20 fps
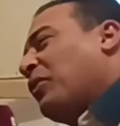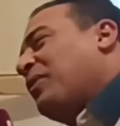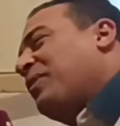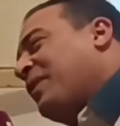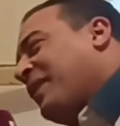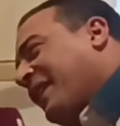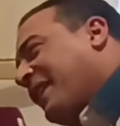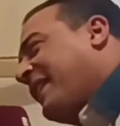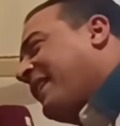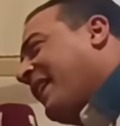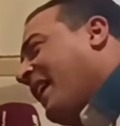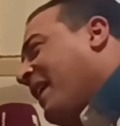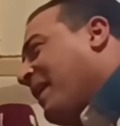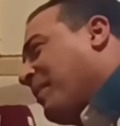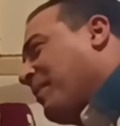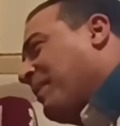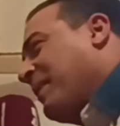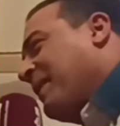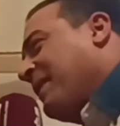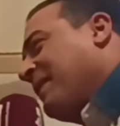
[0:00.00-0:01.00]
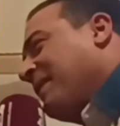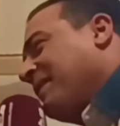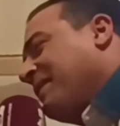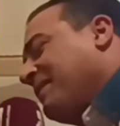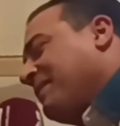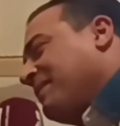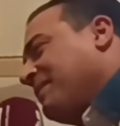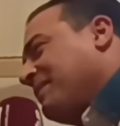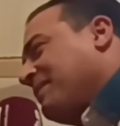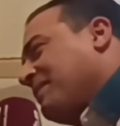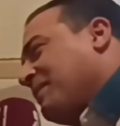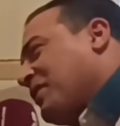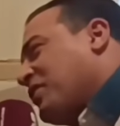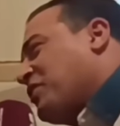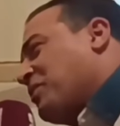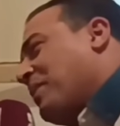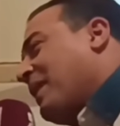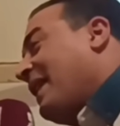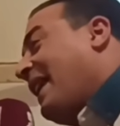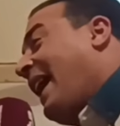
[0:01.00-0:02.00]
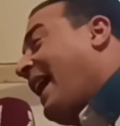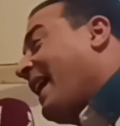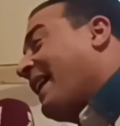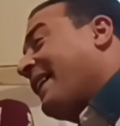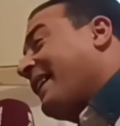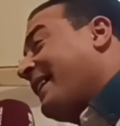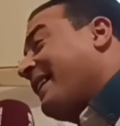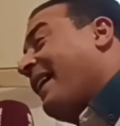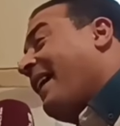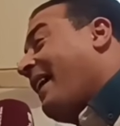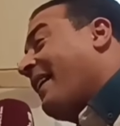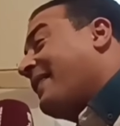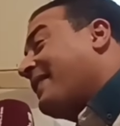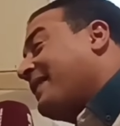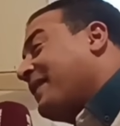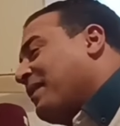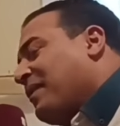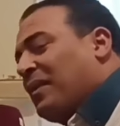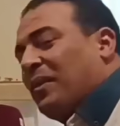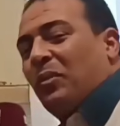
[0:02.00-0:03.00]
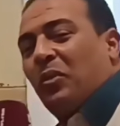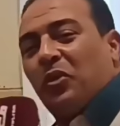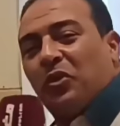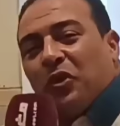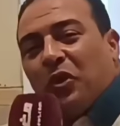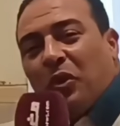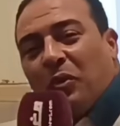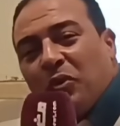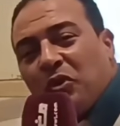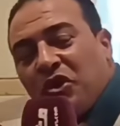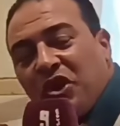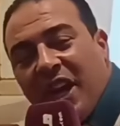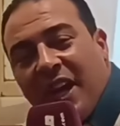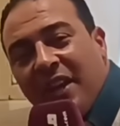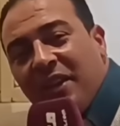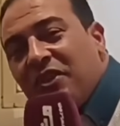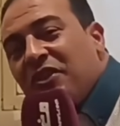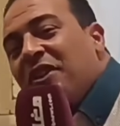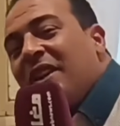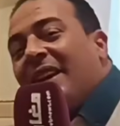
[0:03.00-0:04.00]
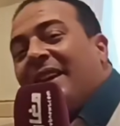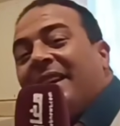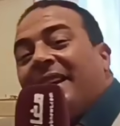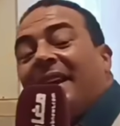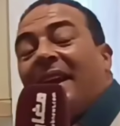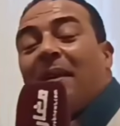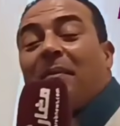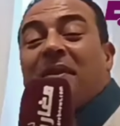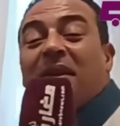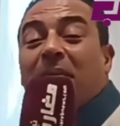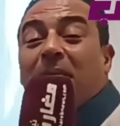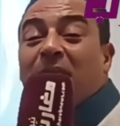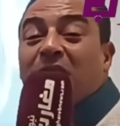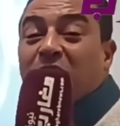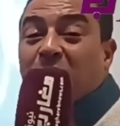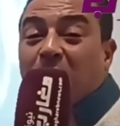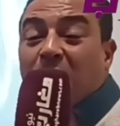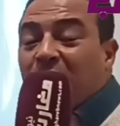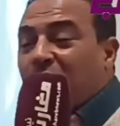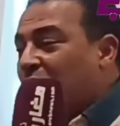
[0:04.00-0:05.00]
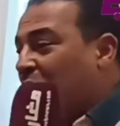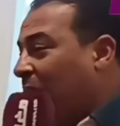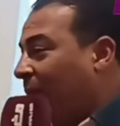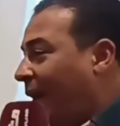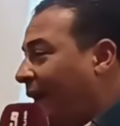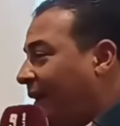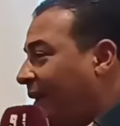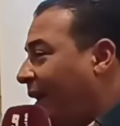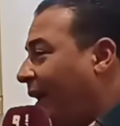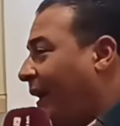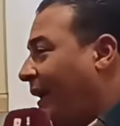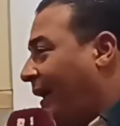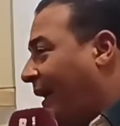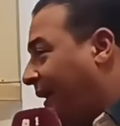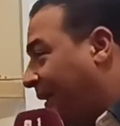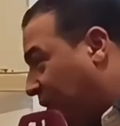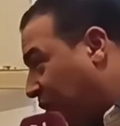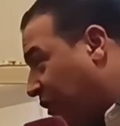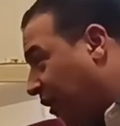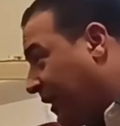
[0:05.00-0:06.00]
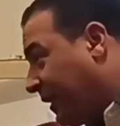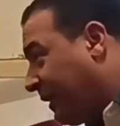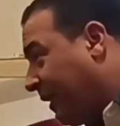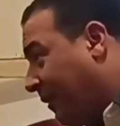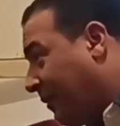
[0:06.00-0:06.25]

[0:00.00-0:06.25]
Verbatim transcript: الله يوفقك يا ربي باش تبان الحقيقه اكثر في الموضوع مشاهدينا الكرام كما تبعتوا معنا عندك شي